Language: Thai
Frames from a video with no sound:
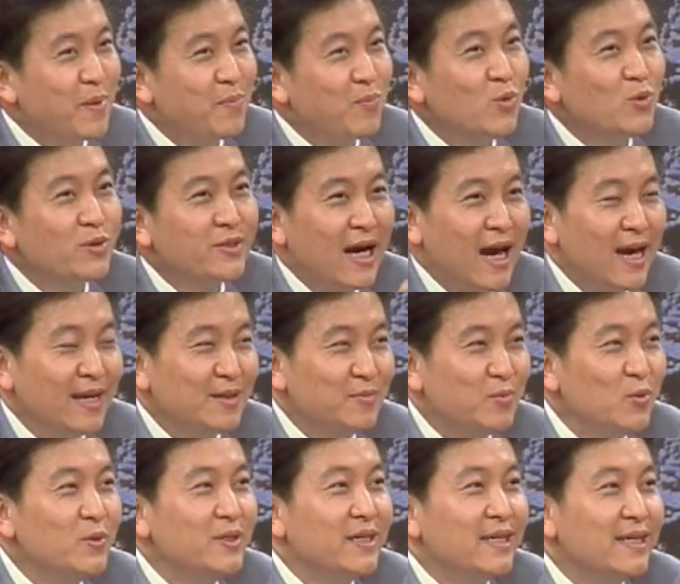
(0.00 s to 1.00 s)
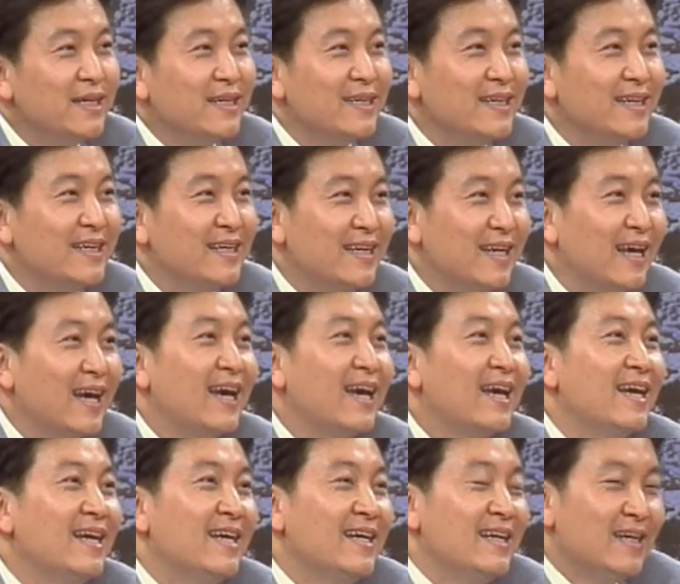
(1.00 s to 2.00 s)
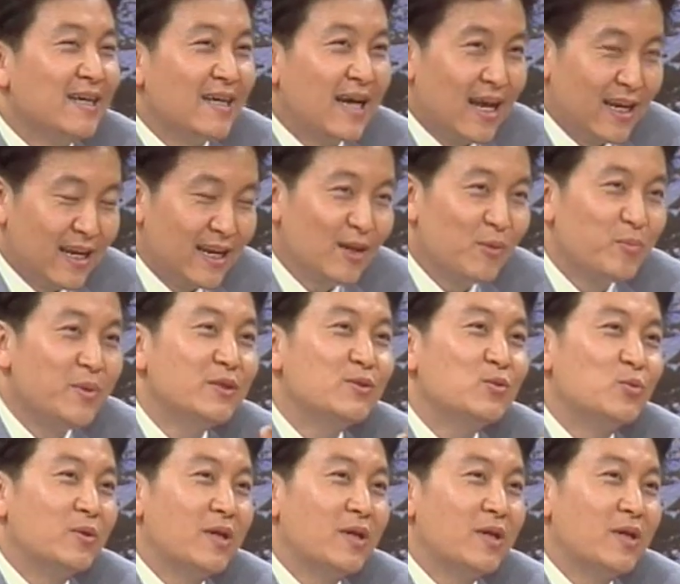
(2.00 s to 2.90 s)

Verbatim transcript: นผู้ชายหรือผู้หญิงนะครับอันนั้นเราพิสูจน์